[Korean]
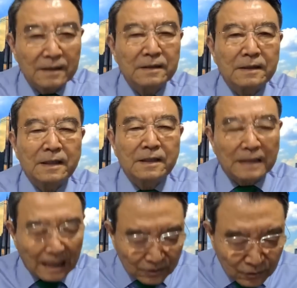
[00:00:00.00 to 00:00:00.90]
이렇게
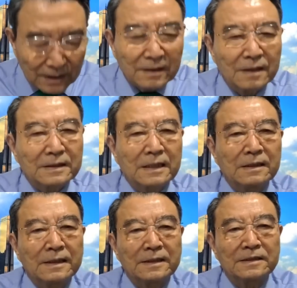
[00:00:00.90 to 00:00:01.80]
단호한
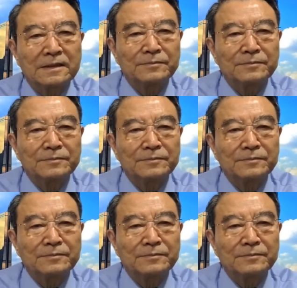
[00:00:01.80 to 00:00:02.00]
결단을 내린